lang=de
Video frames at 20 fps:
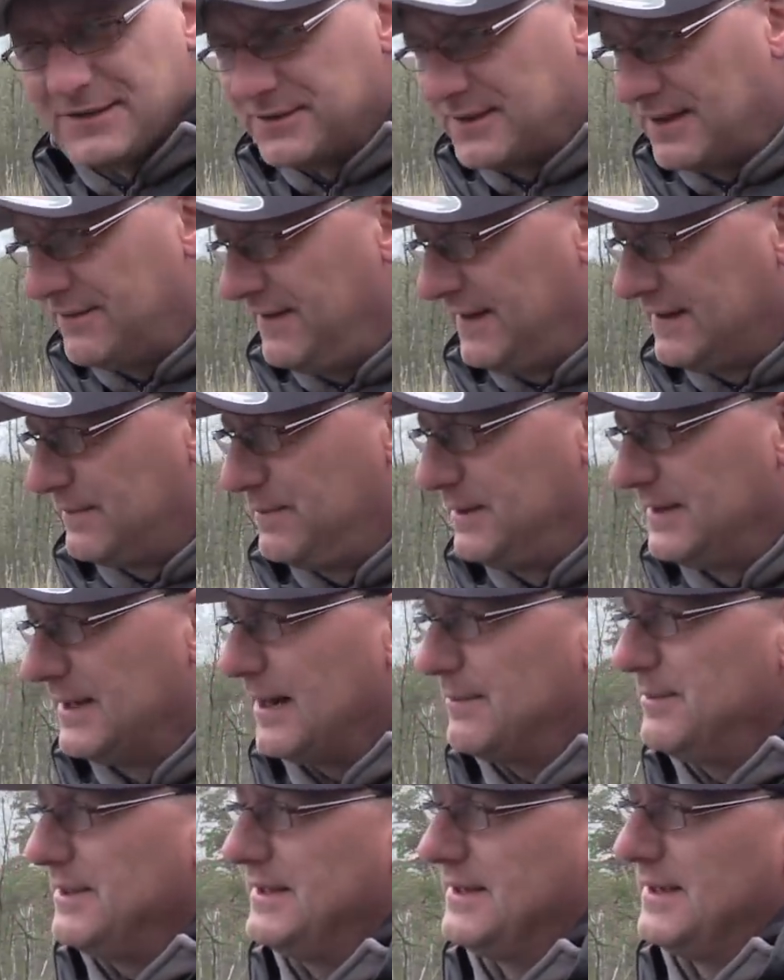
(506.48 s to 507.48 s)
unterwegs bin,
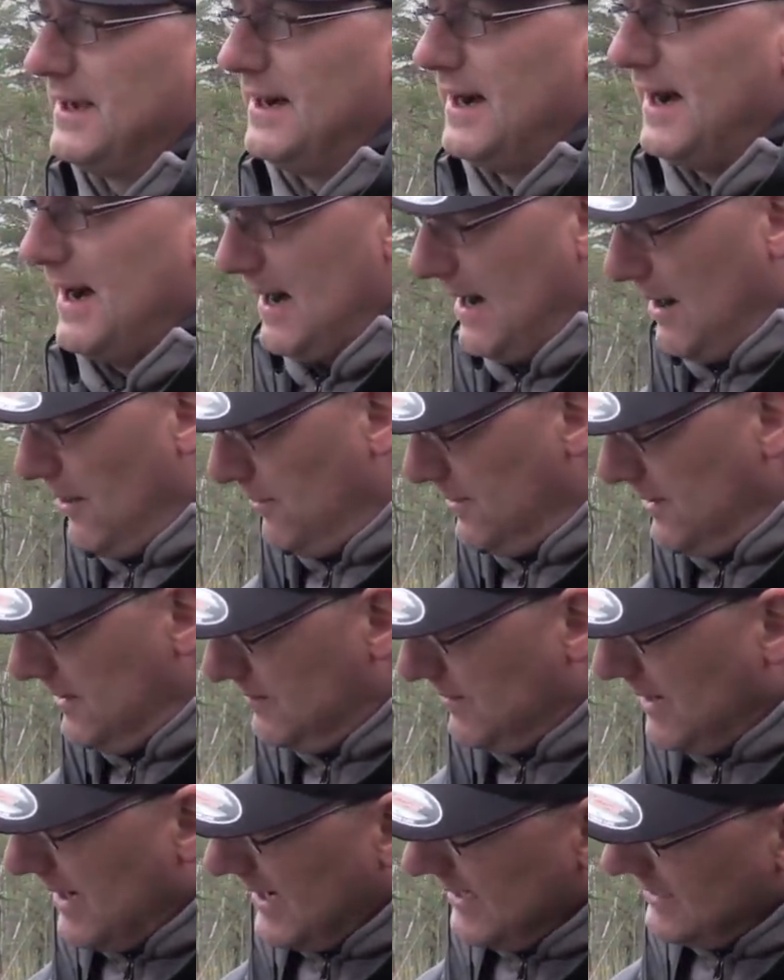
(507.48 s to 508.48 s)
habe ich auch
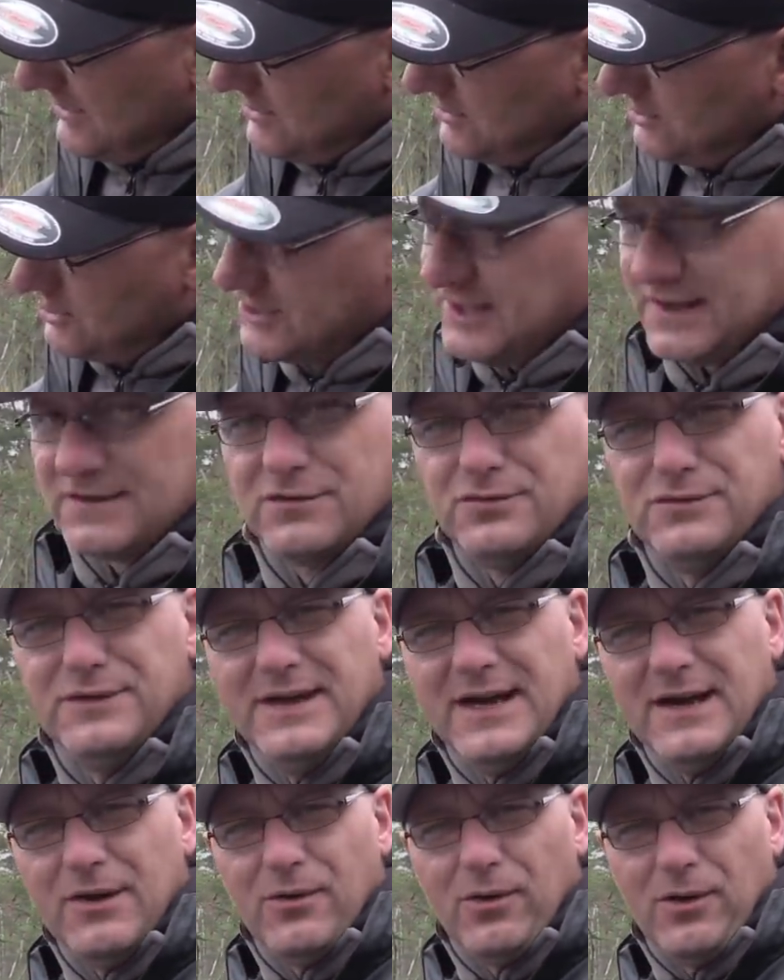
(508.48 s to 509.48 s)
immer eine
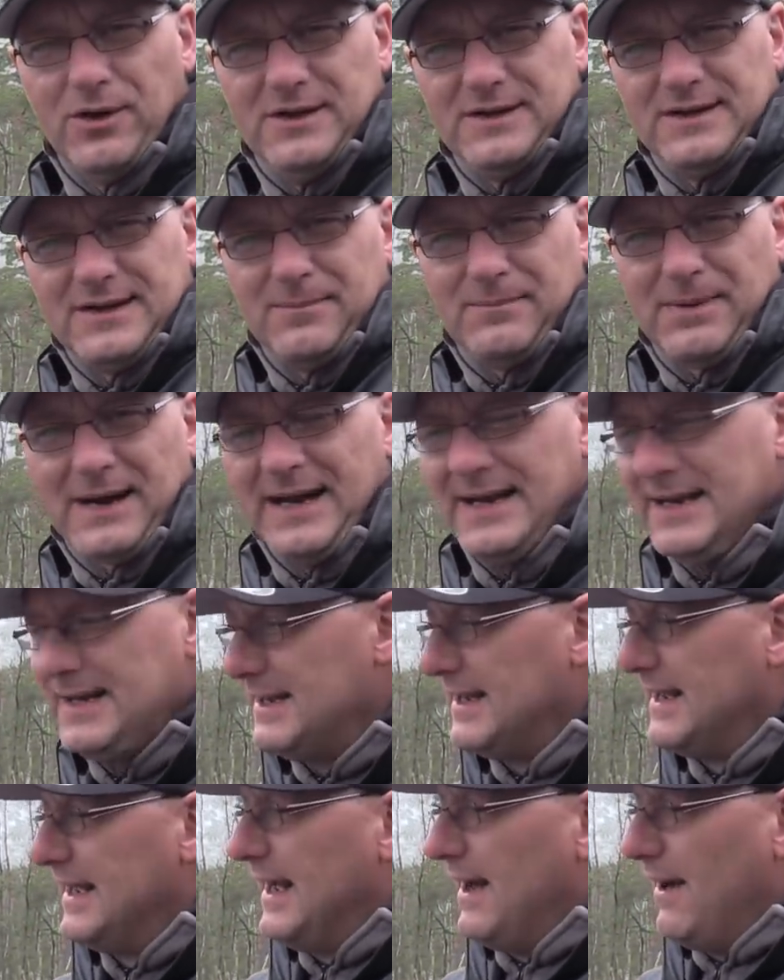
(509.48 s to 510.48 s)
Stationärrolle dabei,
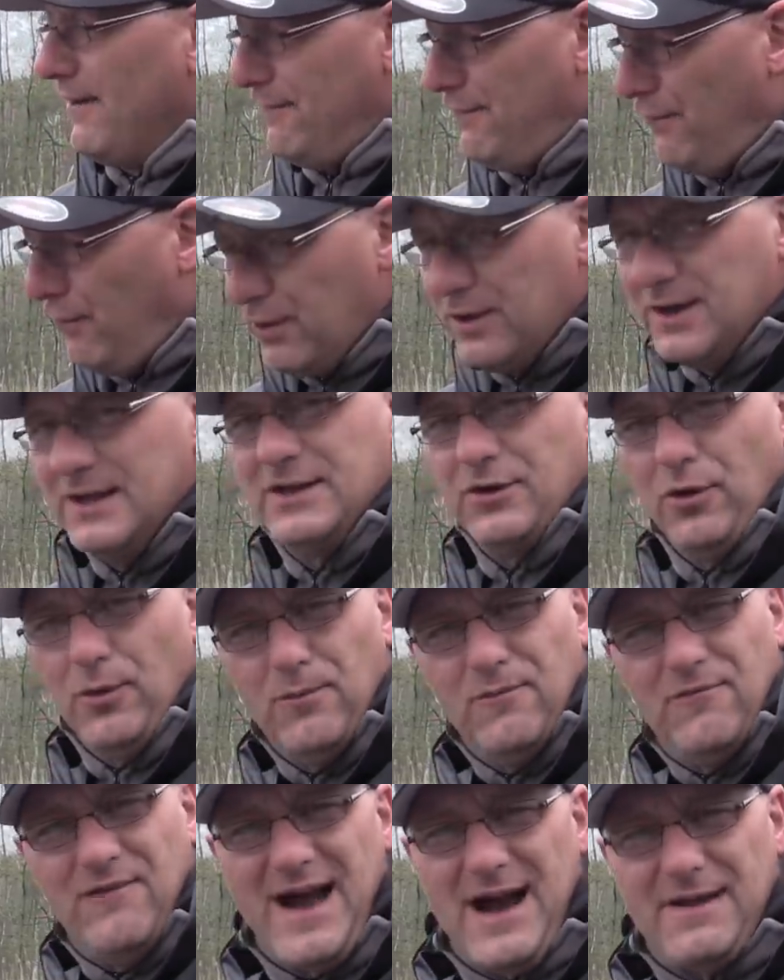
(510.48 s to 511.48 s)
wirklich
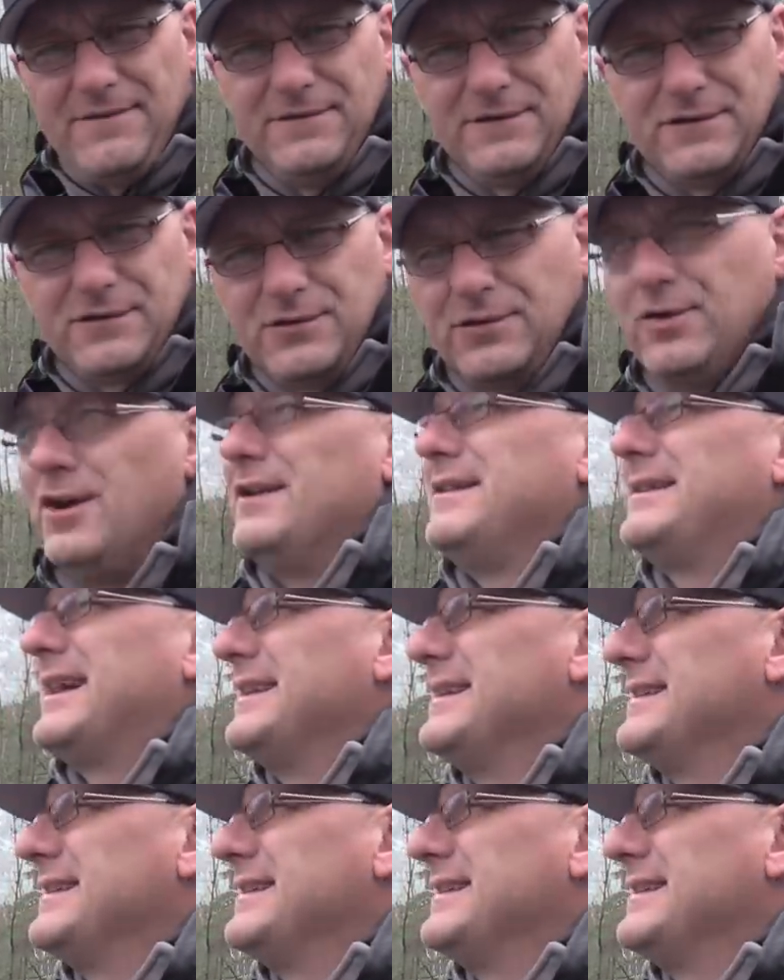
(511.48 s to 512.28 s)
um werfen zu können. Dann